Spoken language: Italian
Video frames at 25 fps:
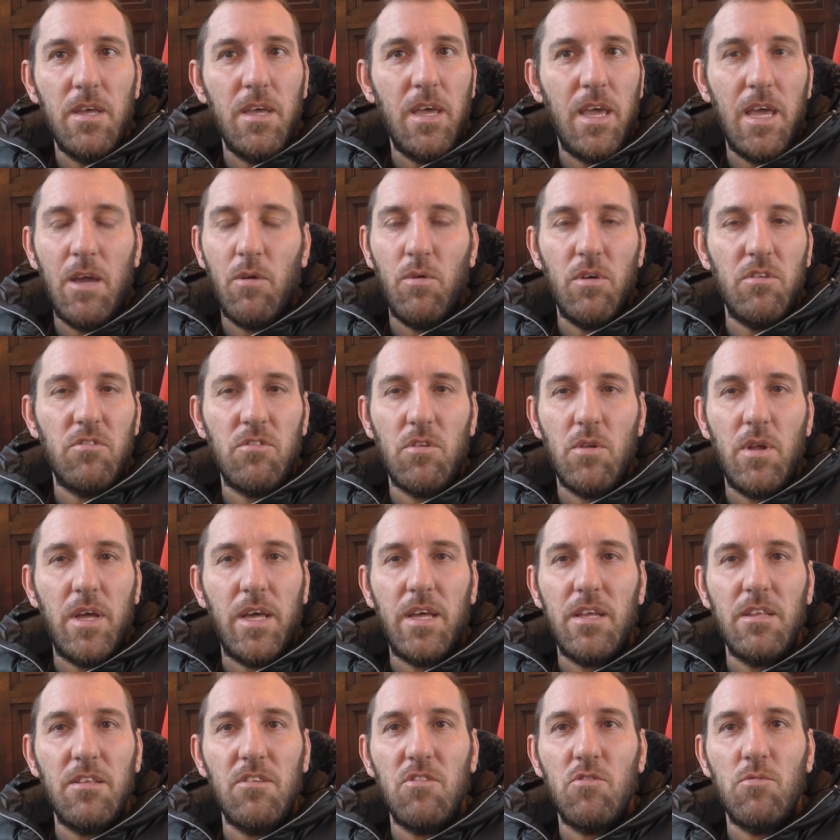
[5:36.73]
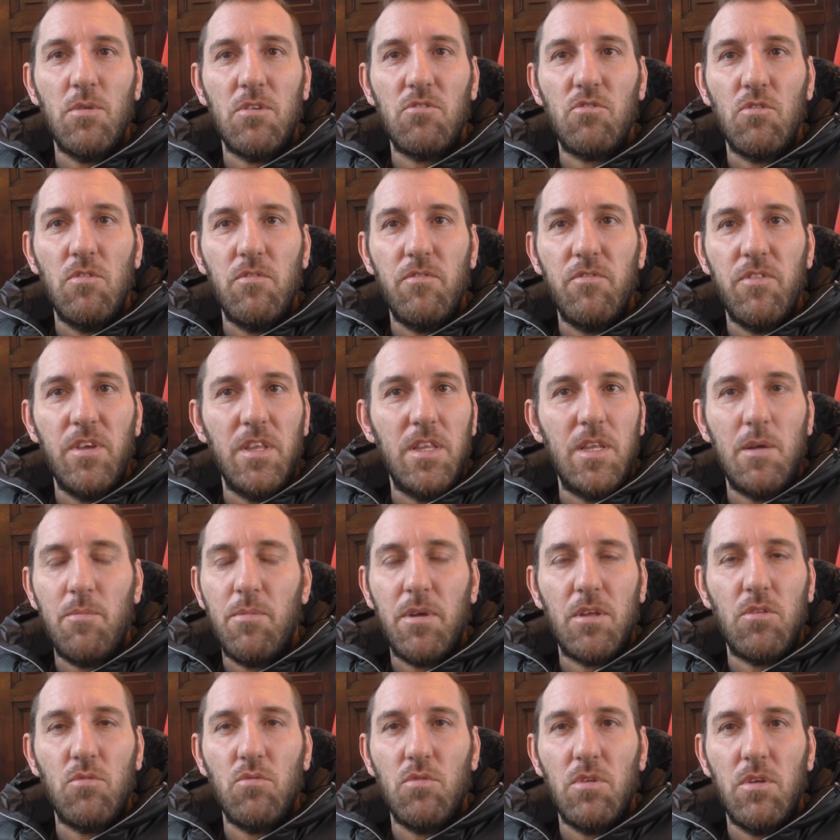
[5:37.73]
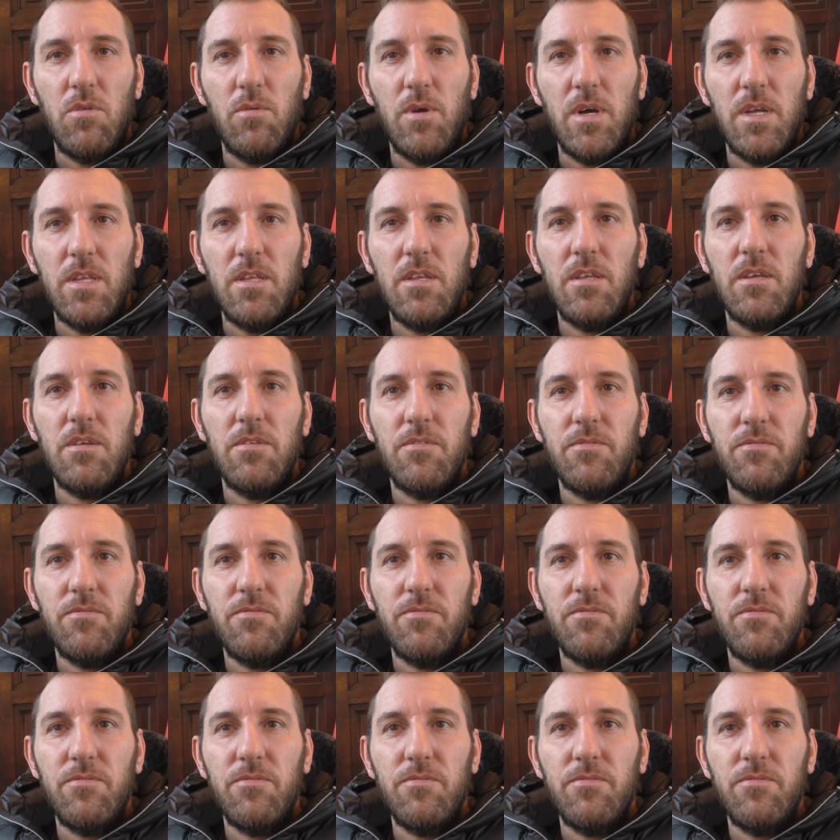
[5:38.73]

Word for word: e questa è una grandissima sconfitta per tutti quanti.